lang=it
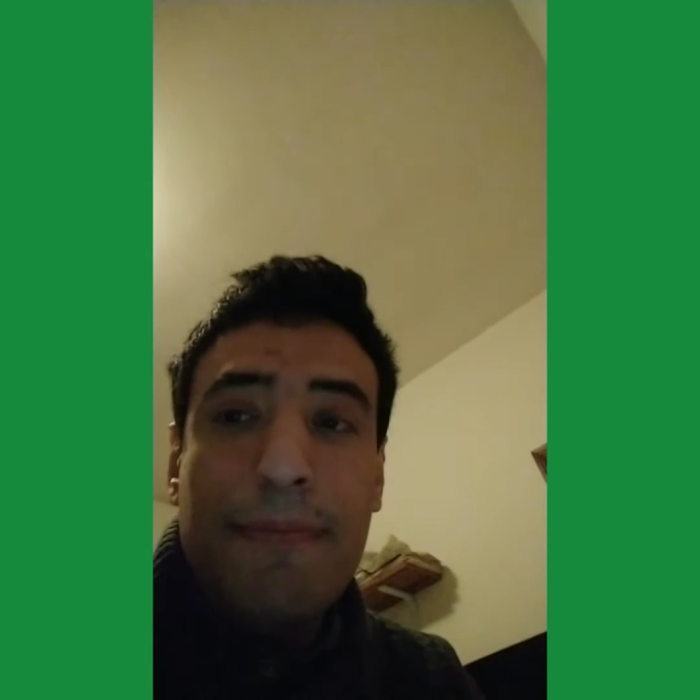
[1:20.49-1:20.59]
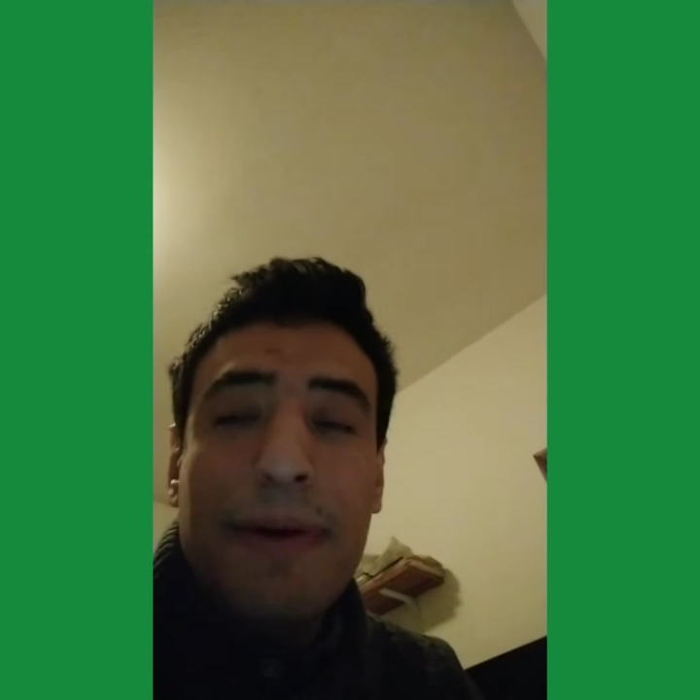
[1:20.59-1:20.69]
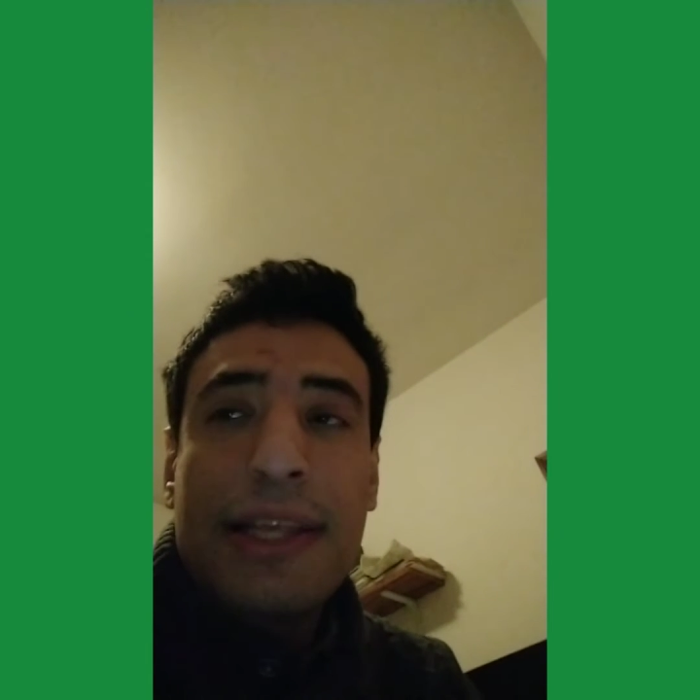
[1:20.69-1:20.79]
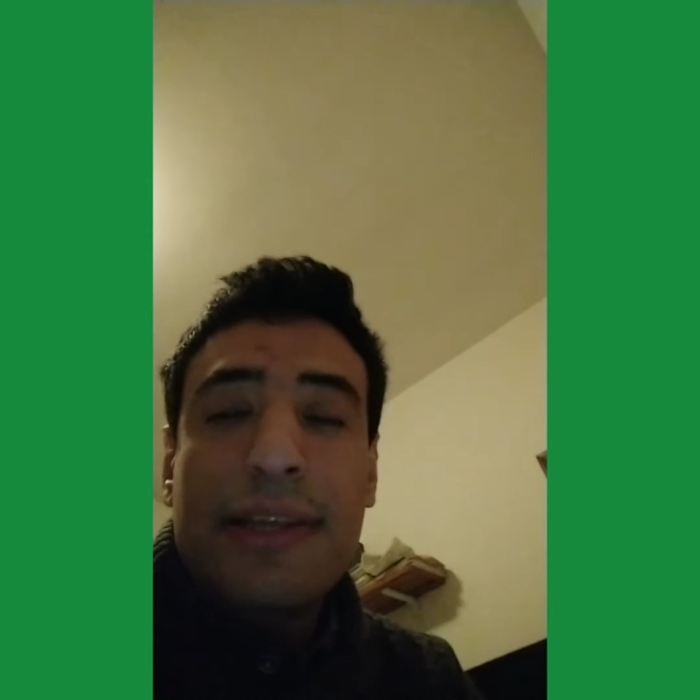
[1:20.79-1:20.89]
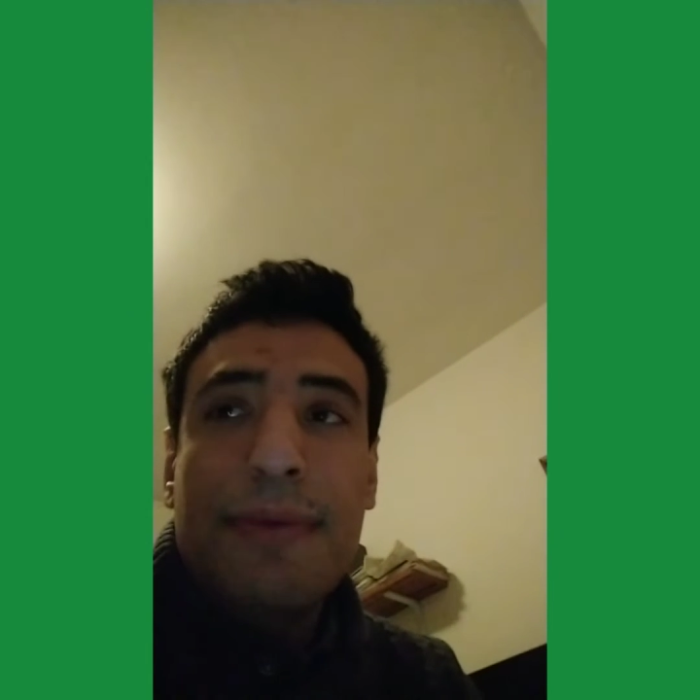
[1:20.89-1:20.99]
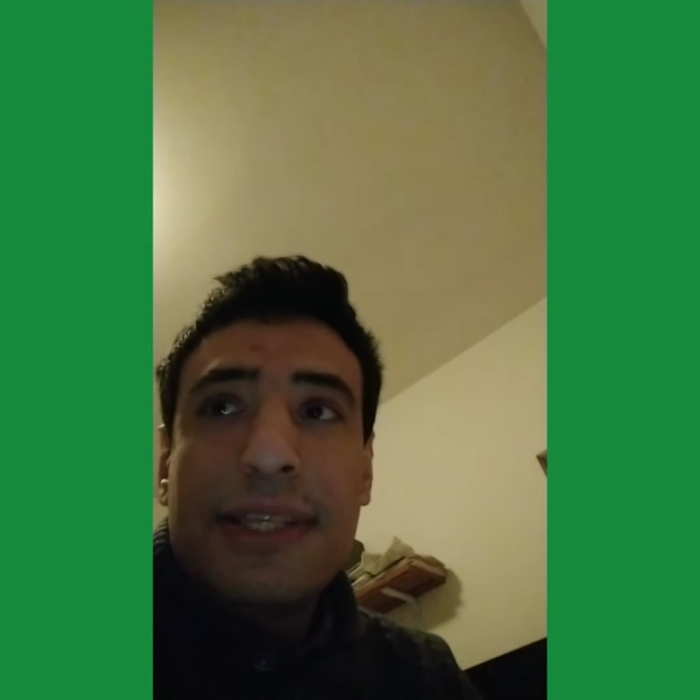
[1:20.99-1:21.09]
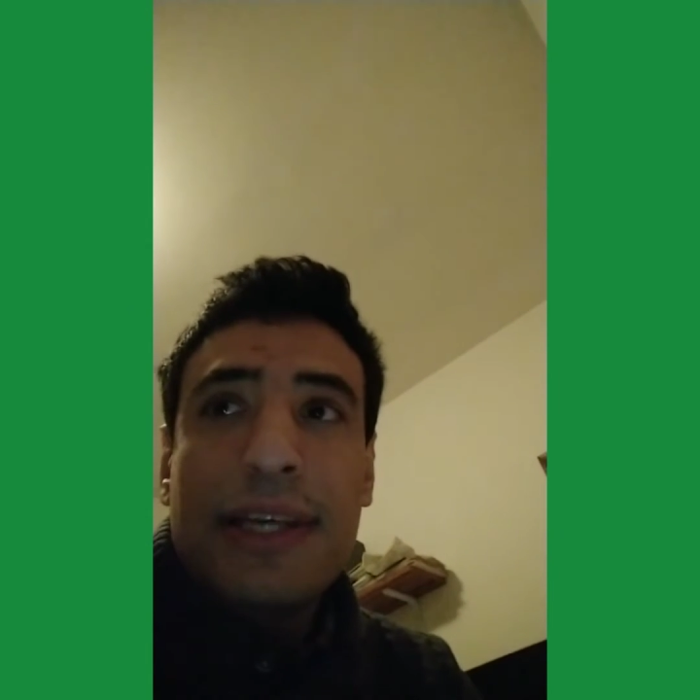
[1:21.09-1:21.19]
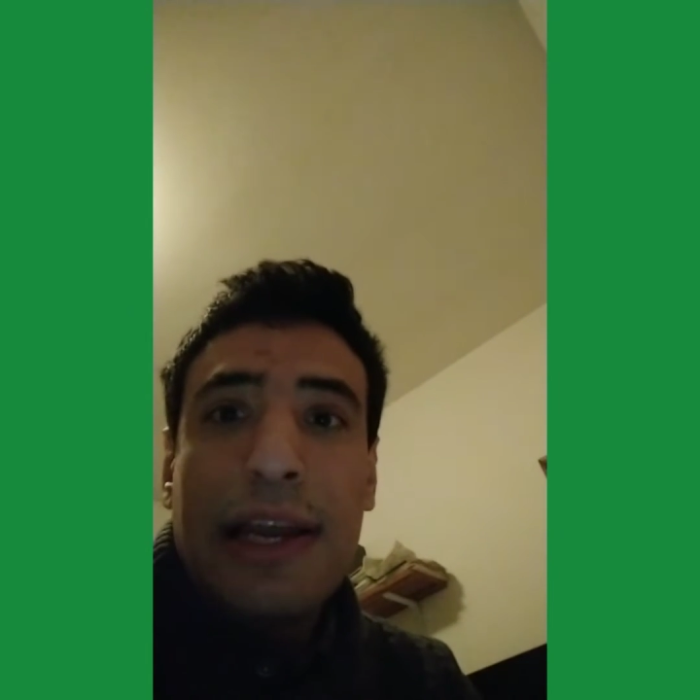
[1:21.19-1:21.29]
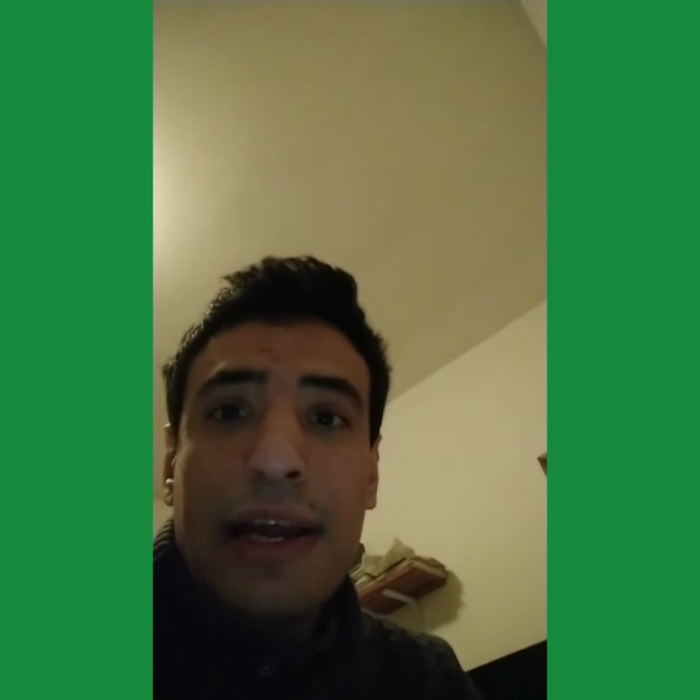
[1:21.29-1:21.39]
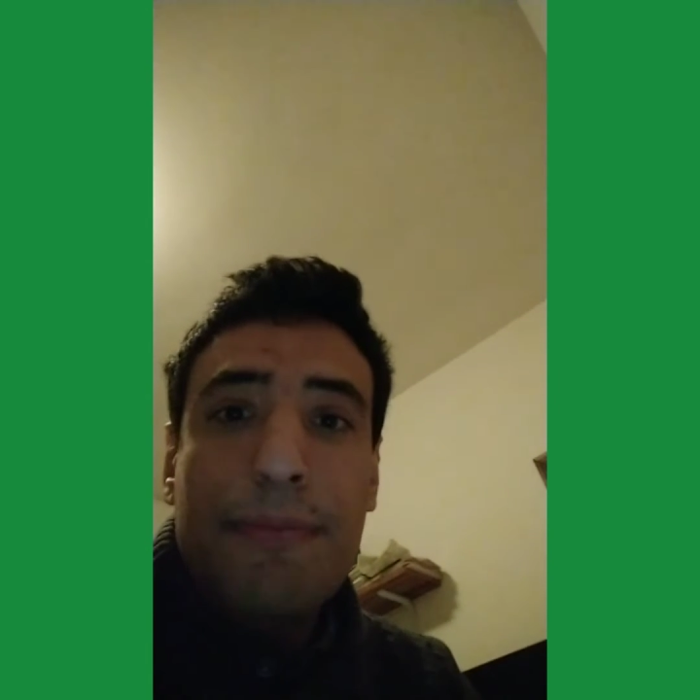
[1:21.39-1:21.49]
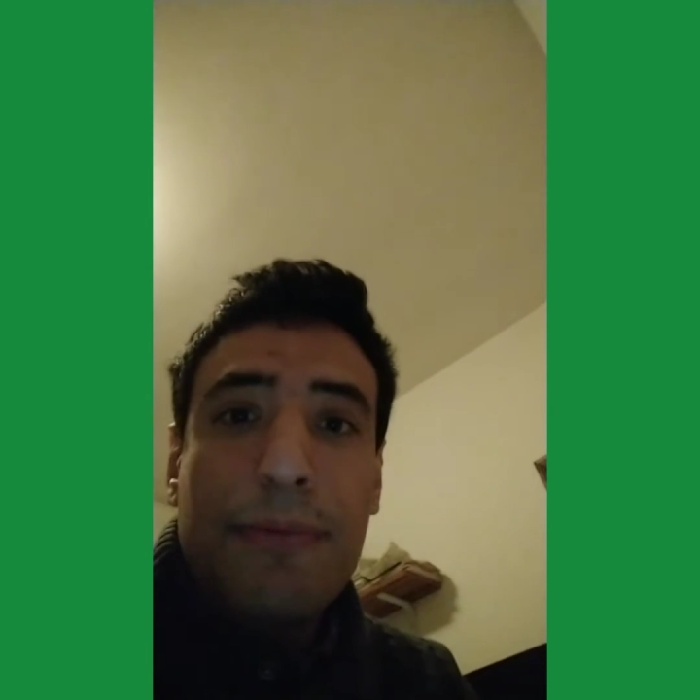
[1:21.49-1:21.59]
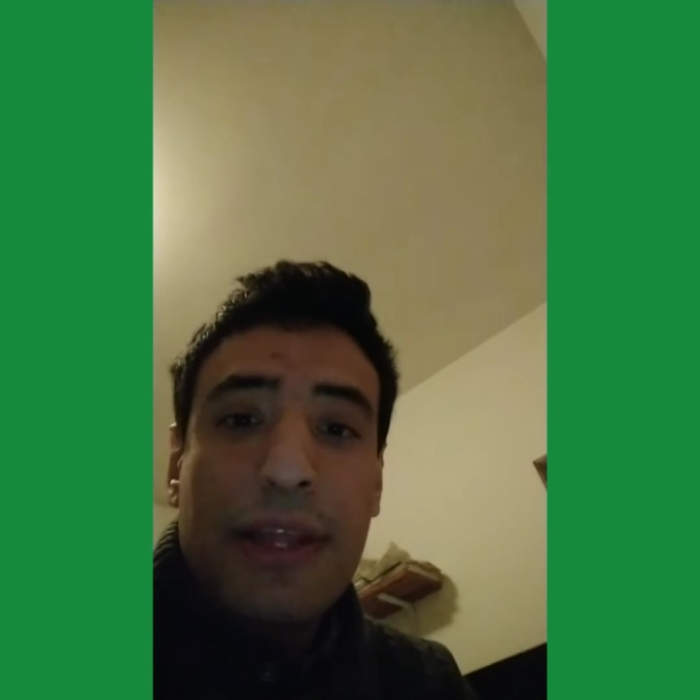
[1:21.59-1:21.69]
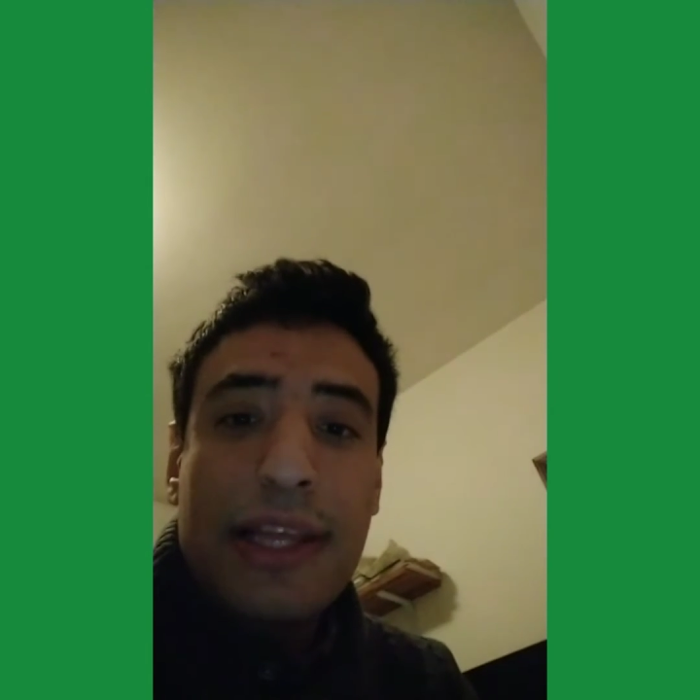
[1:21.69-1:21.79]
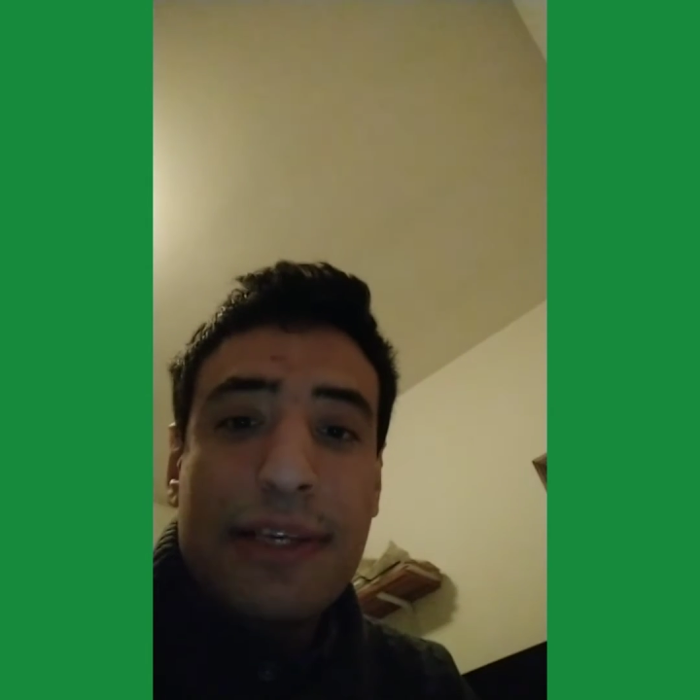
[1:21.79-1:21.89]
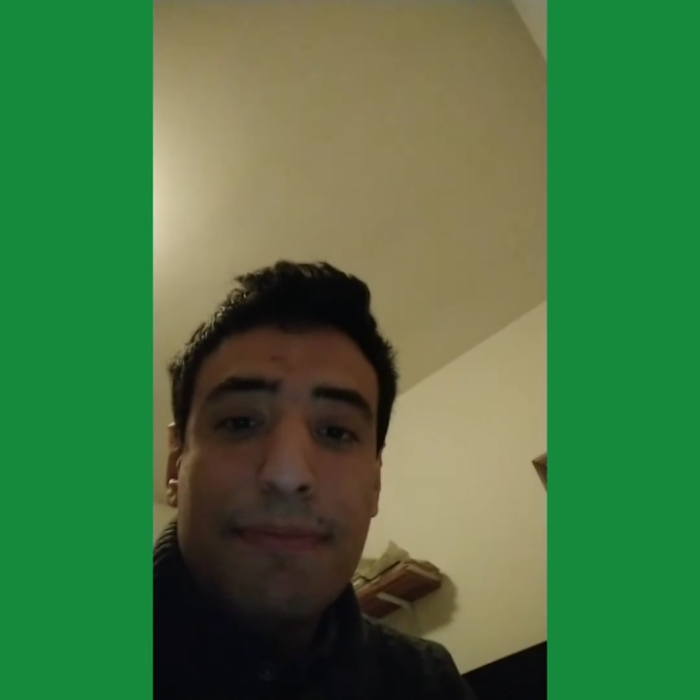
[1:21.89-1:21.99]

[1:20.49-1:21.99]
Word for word: basti pensare che il Potenza